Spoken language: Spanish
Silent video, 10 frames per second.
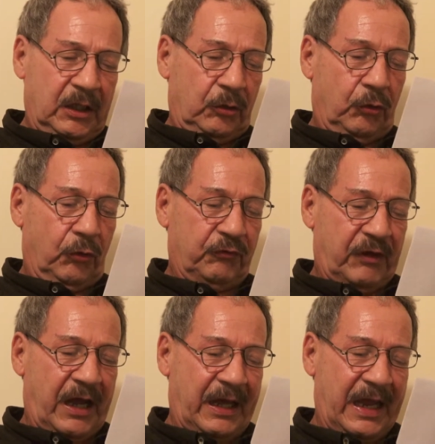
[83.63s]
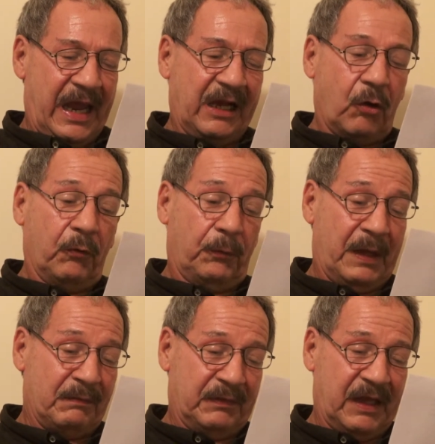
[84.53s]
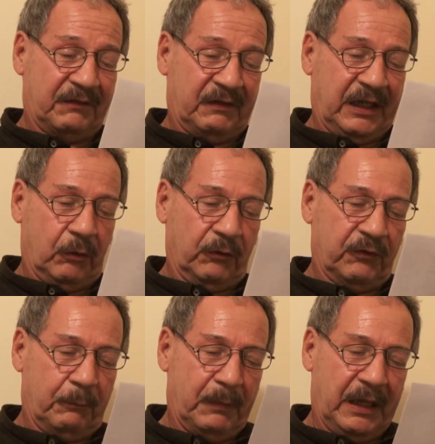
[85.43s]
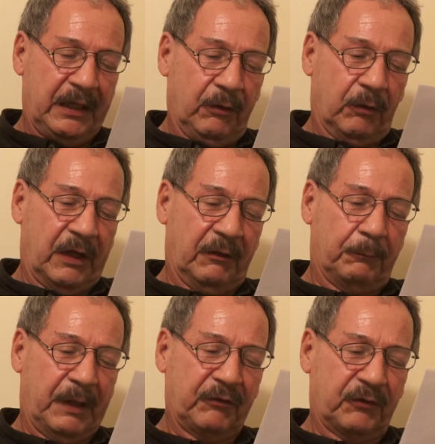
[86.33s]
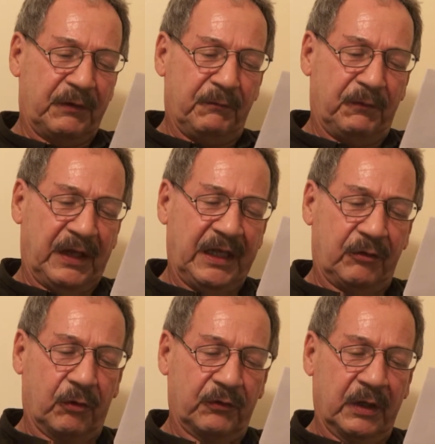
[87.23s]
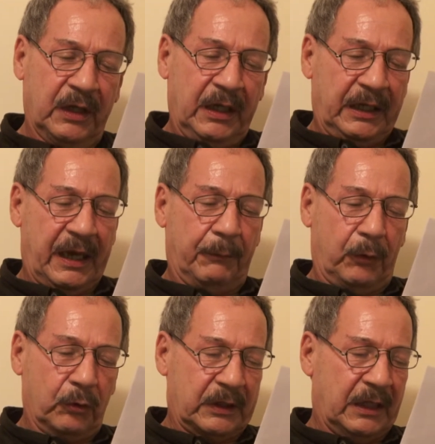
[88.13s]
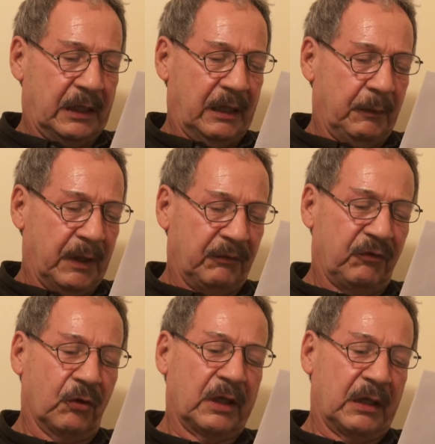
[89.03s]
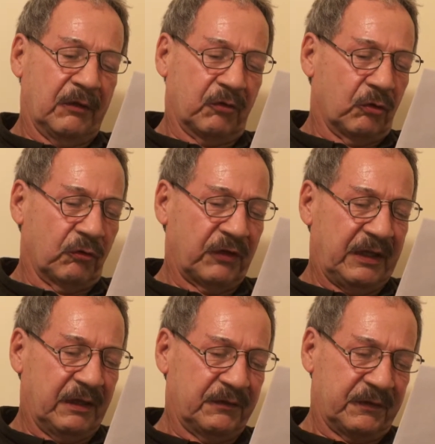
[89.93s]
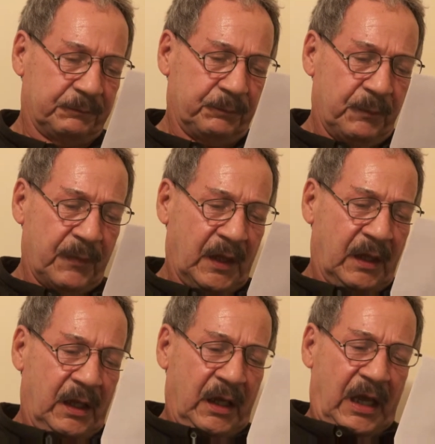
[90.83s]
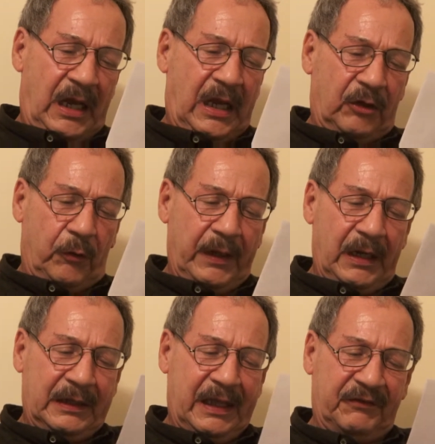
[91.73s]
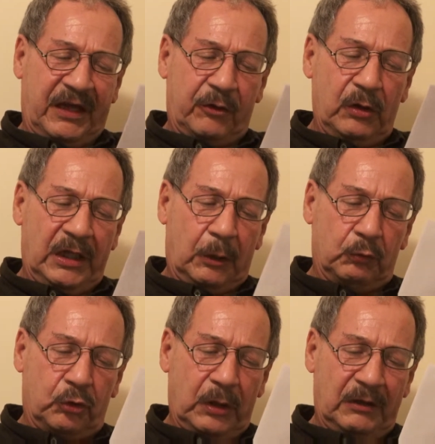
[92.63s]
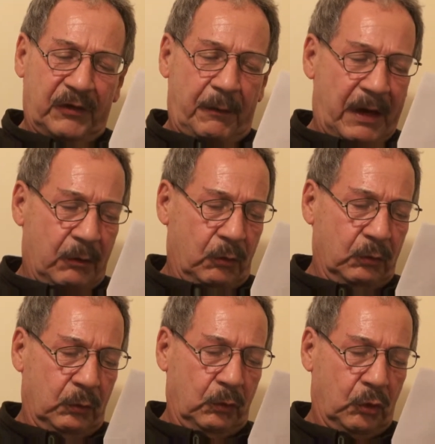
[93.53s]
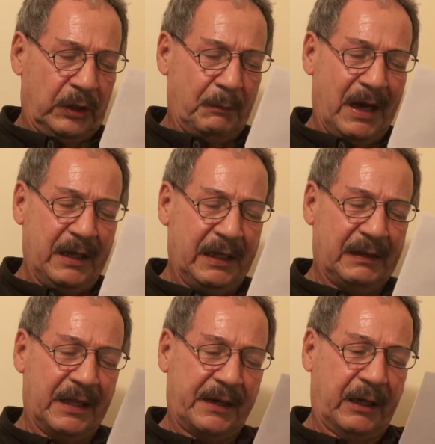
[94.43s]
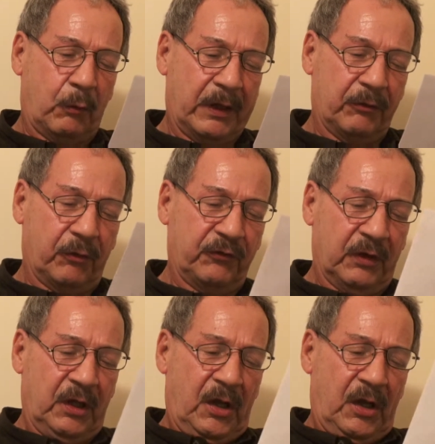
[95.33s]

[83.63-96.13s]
nos trae ecos fantásticos venidos de espacios infinitos que brotan de dimensiones desconocidas. En la novela desarrolla el autor el trabajo con imágenes de recuerdos